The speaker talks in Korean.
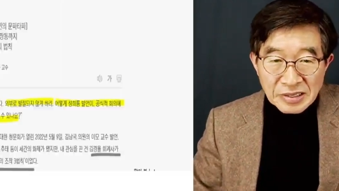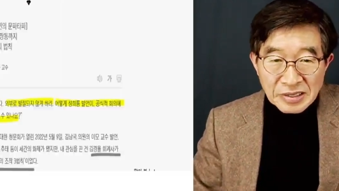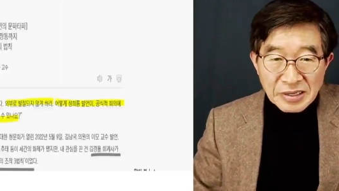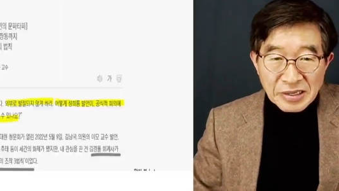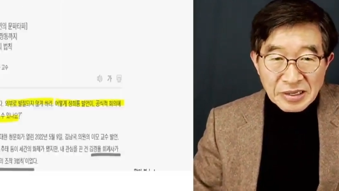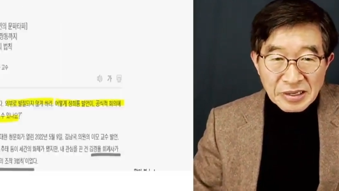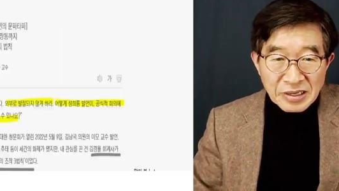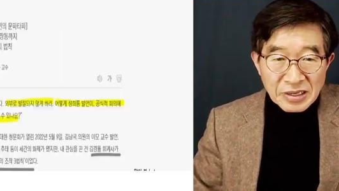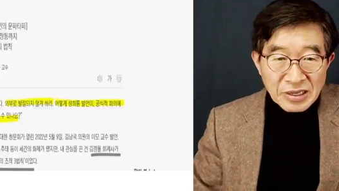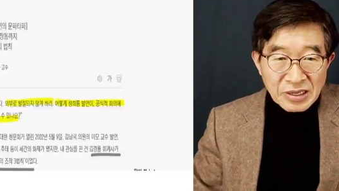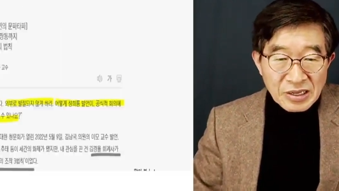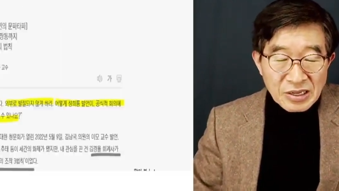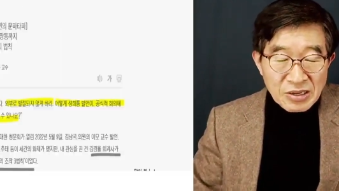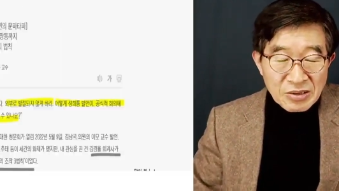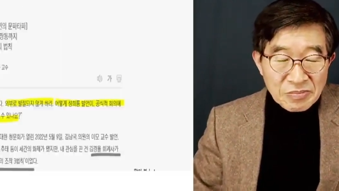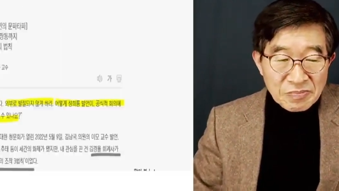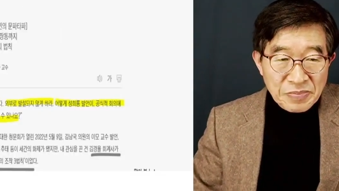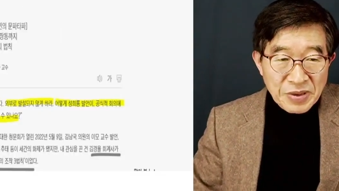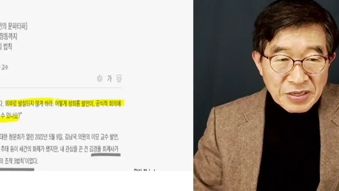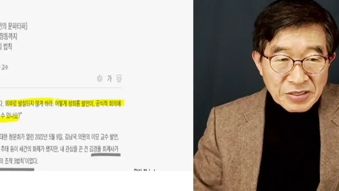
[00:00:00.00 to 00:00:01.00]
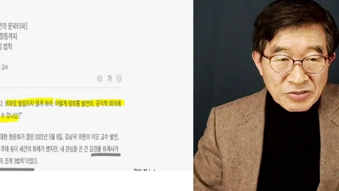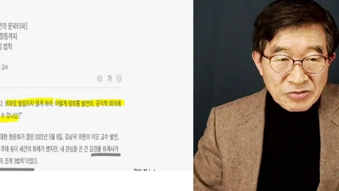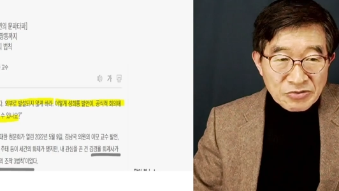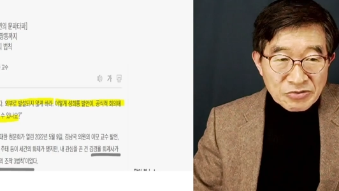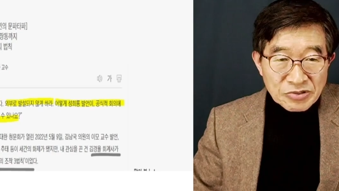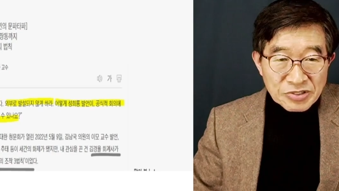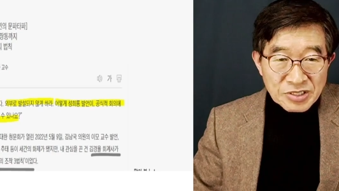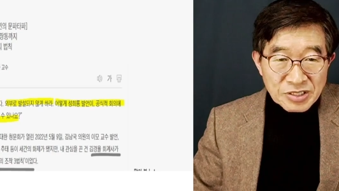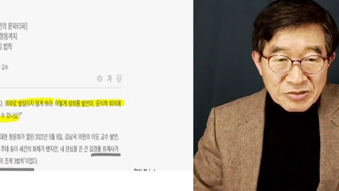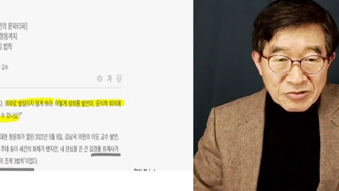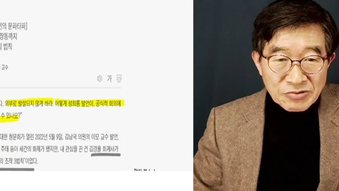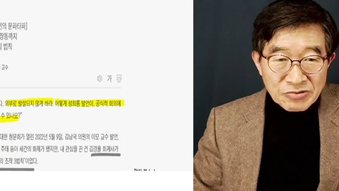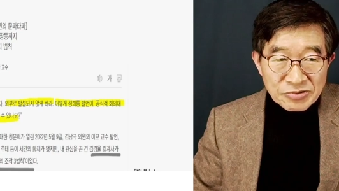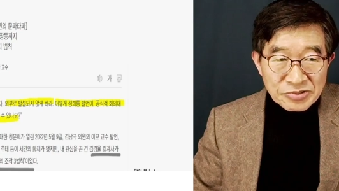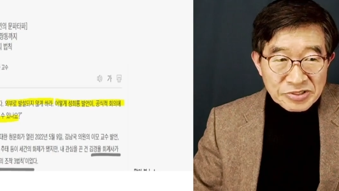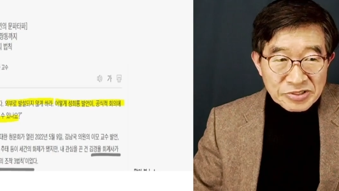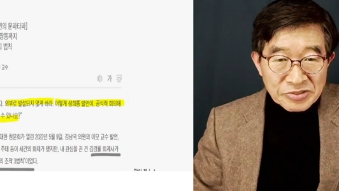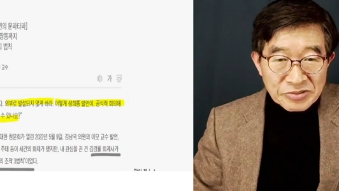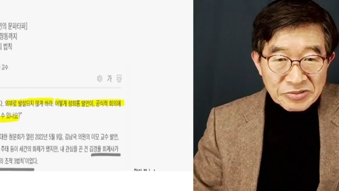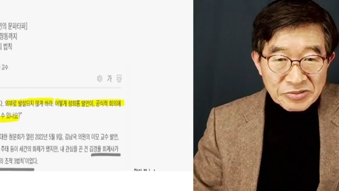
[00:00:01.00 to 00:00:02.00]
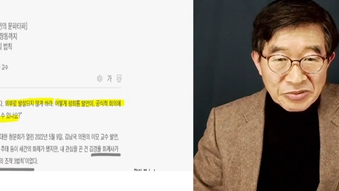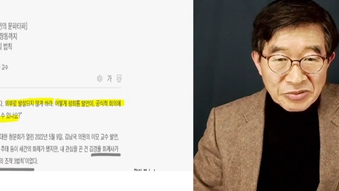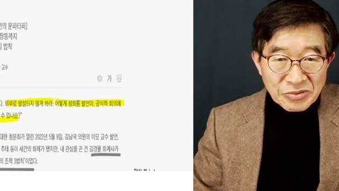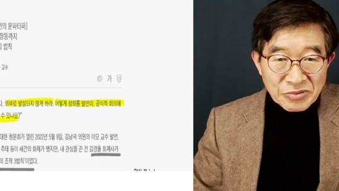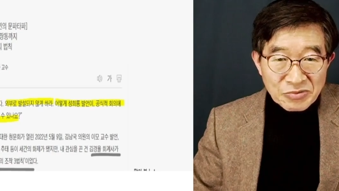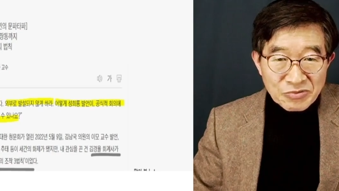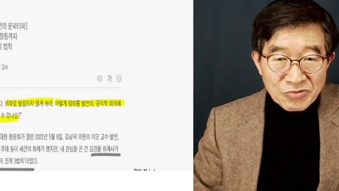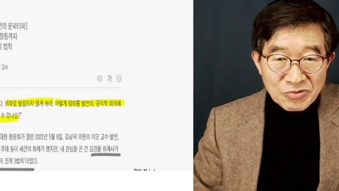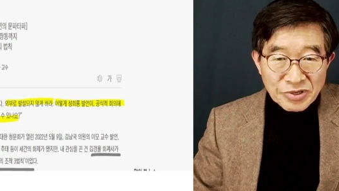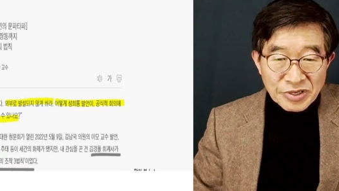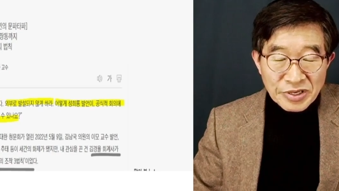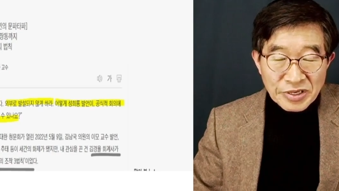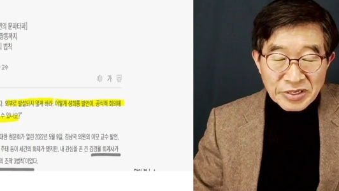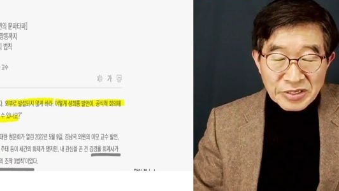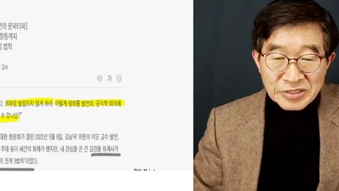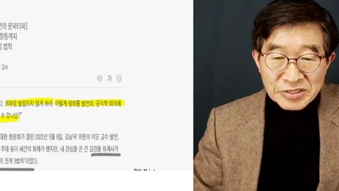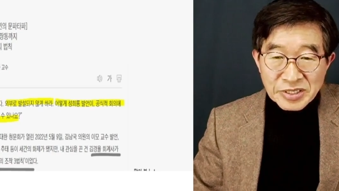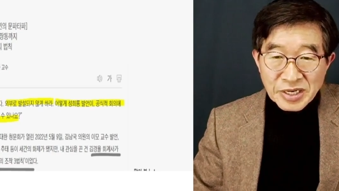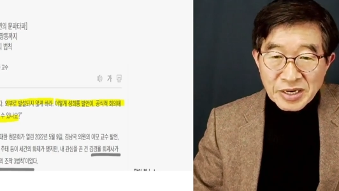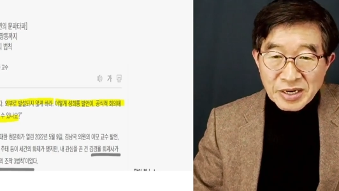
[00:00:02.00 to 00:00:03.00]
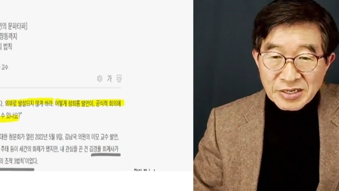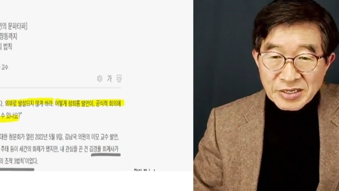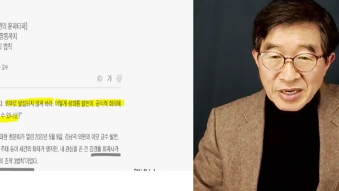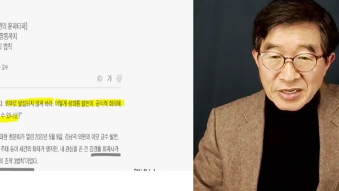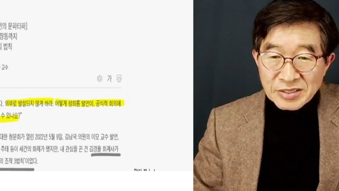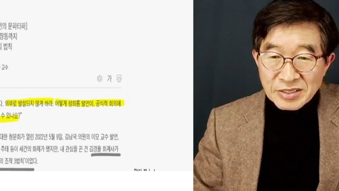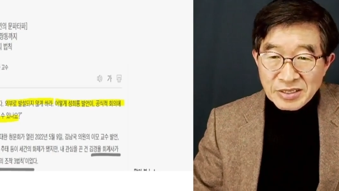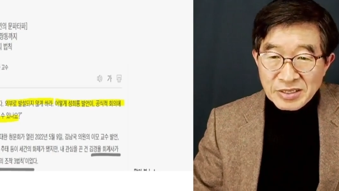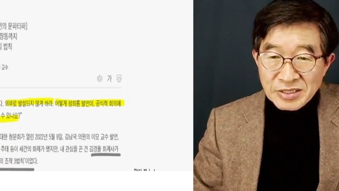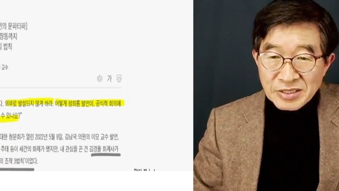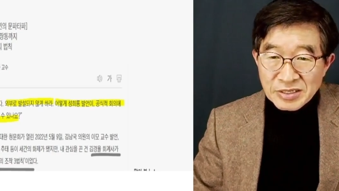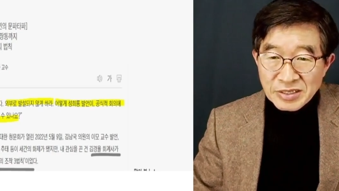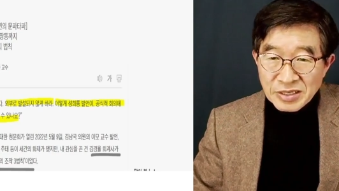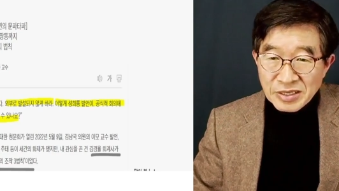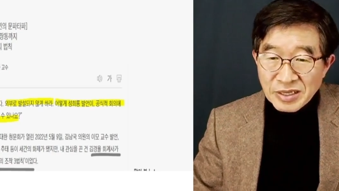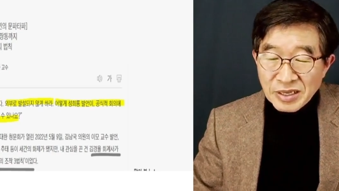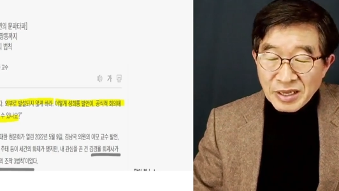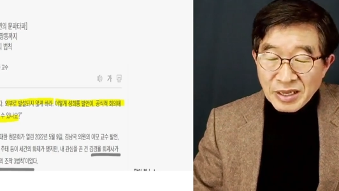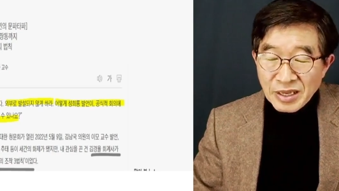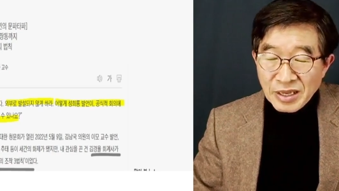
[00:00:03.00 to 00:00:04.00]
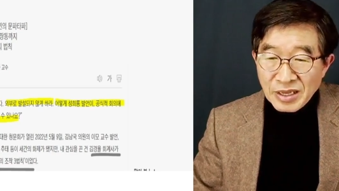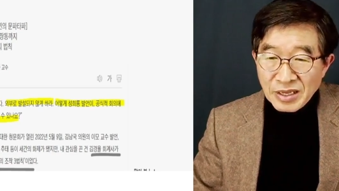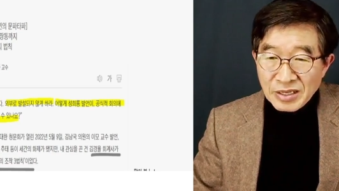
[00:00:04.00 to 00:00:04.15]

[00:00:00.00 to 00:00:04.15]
예, 169석으로 국회를 장악한 이들이